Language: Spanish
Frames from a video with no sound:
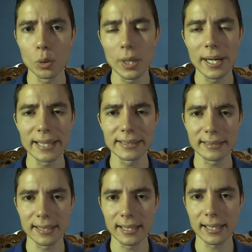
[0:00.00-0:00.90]

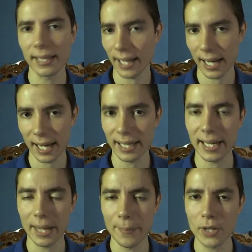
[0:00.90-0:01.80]
UNSC a la que
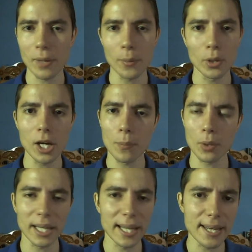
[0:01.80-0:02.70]
le cambiaron el modelo,
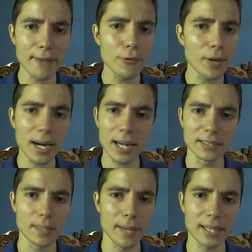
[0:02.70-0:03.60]
porque de ahí en fuera
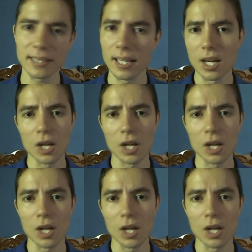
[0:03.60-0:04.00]
las demás,